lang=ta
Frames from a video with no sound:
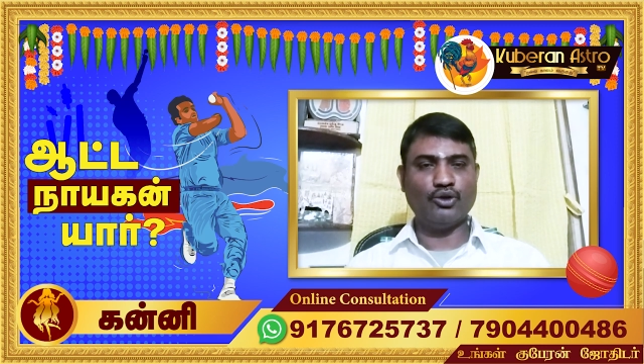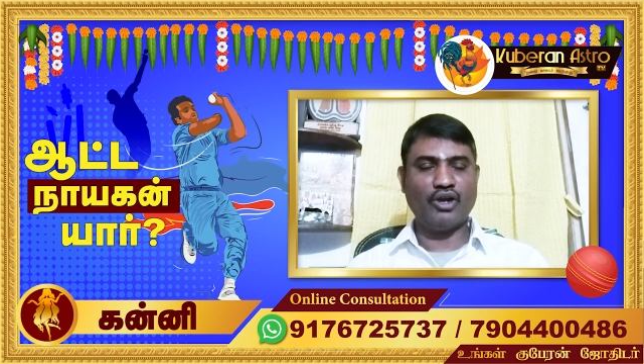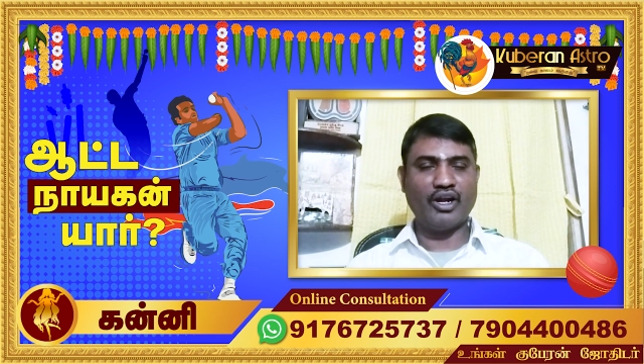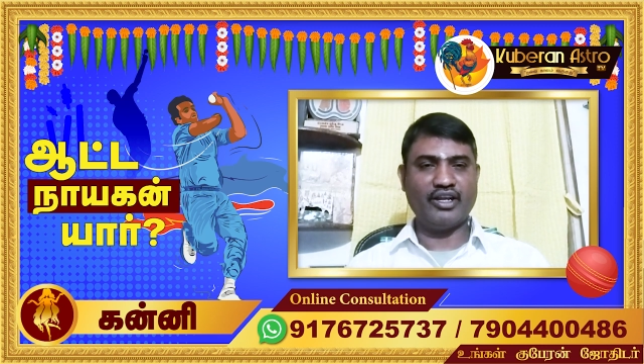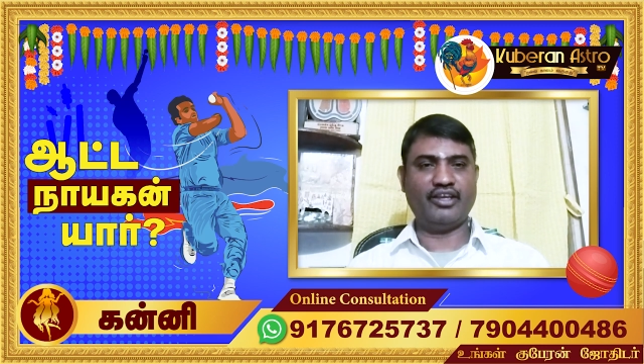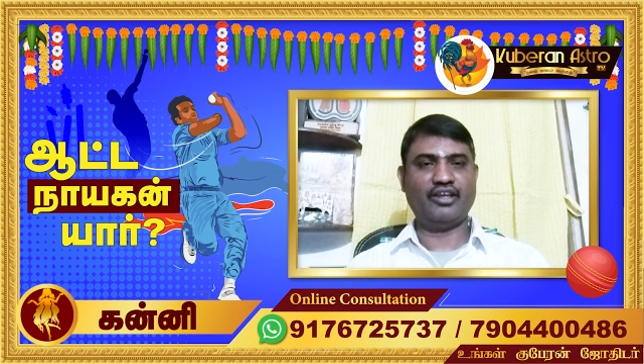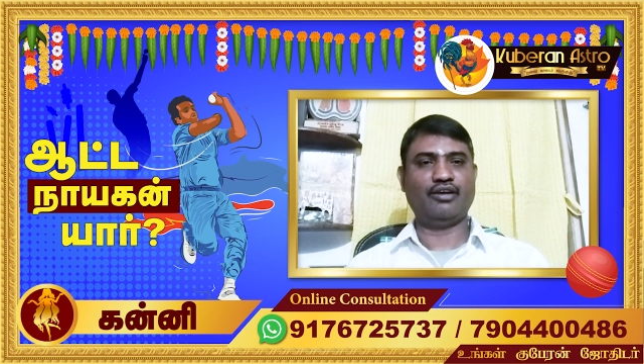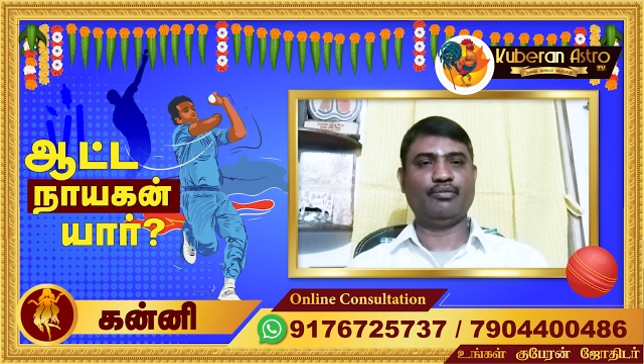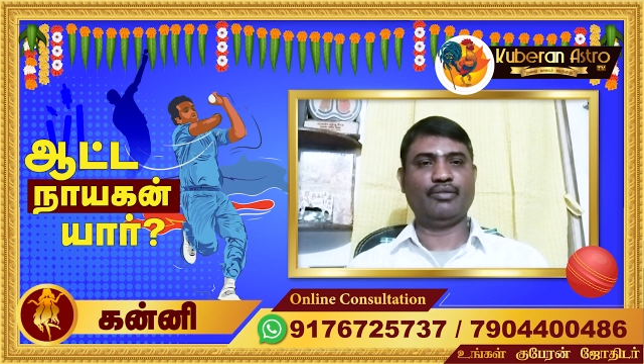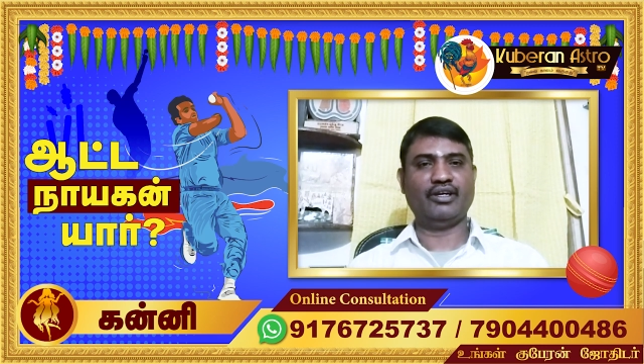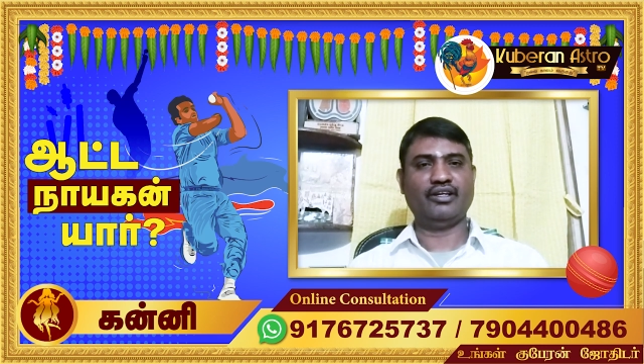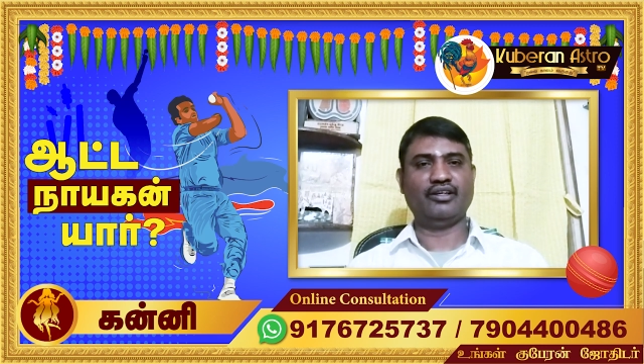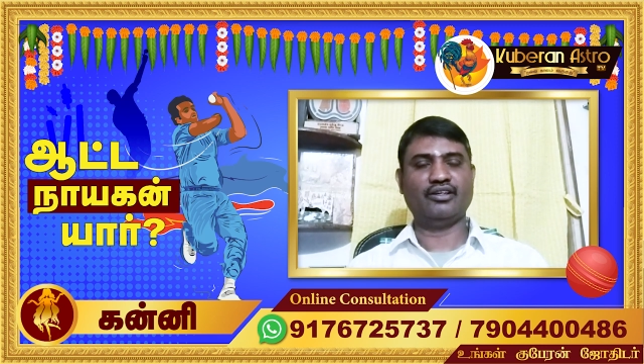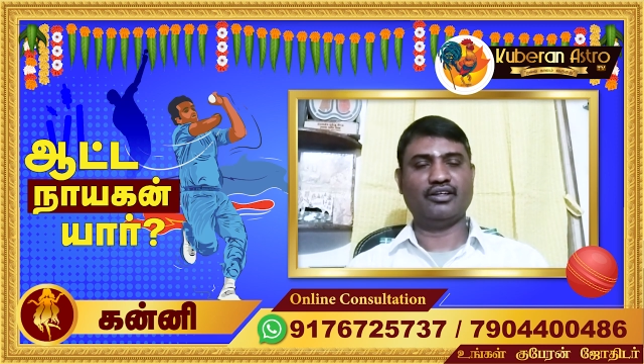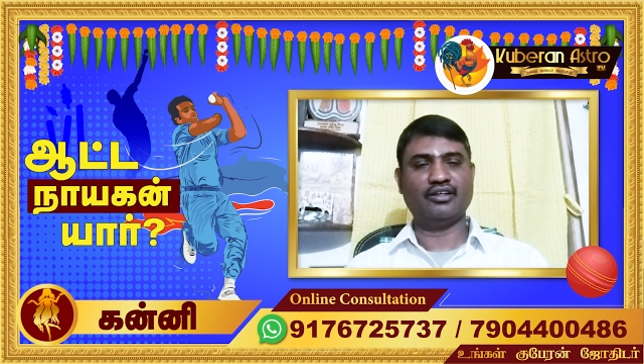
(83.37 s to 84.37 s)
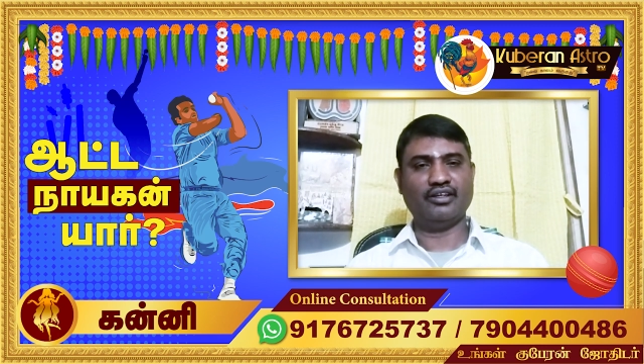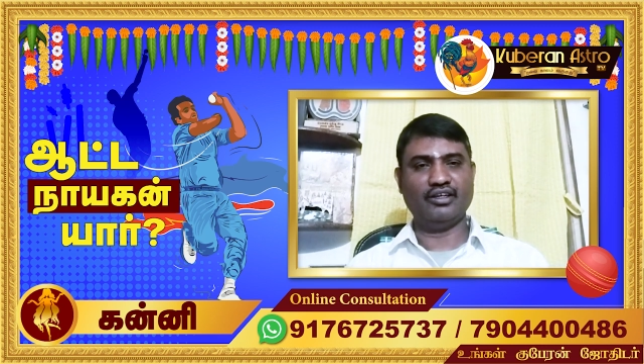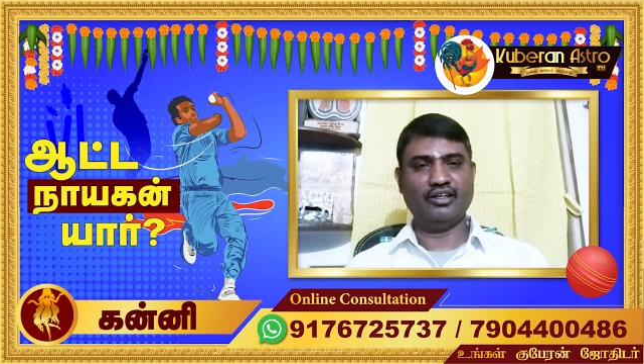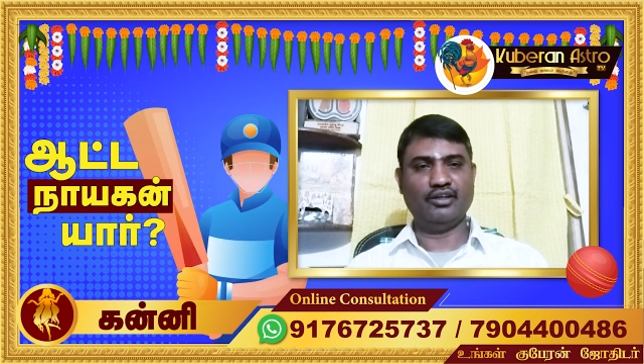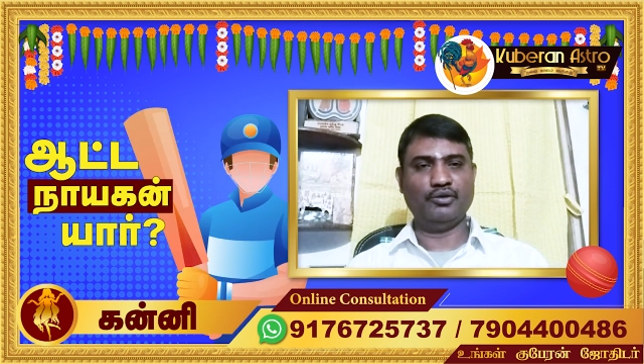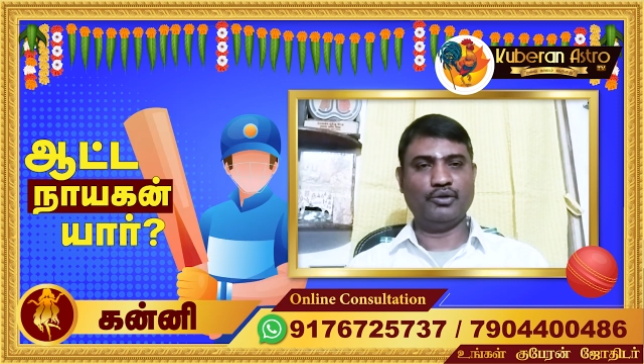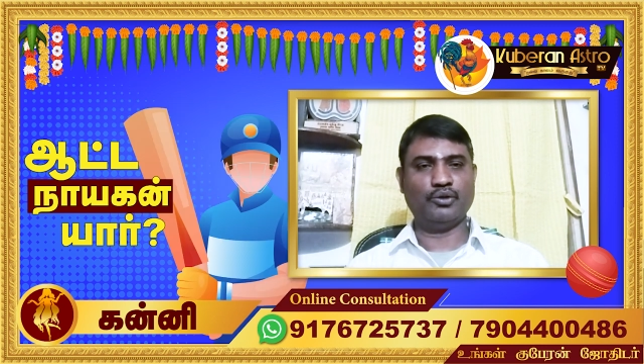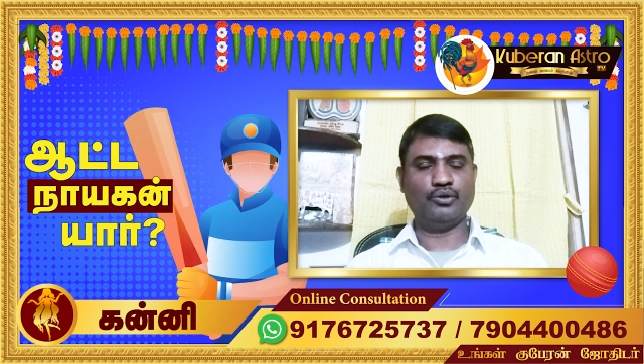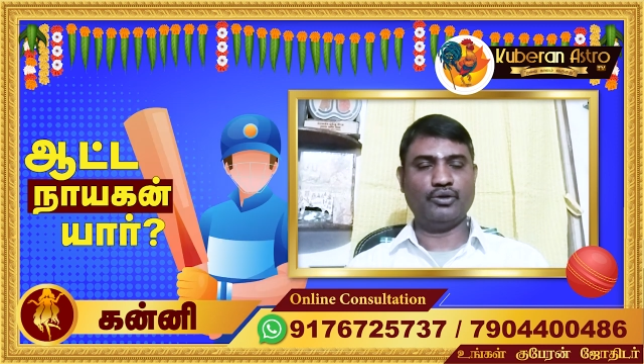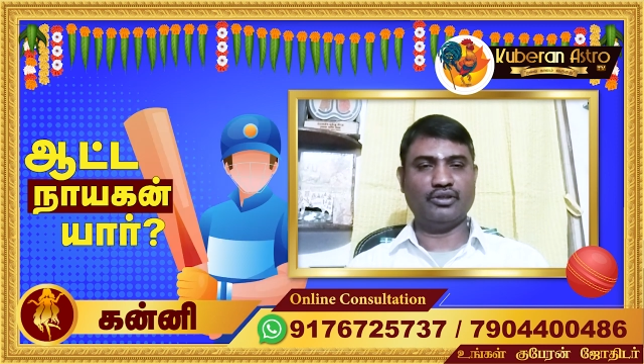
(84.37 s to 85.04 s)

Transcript: தூரம் அடிக்காமல் ஒரு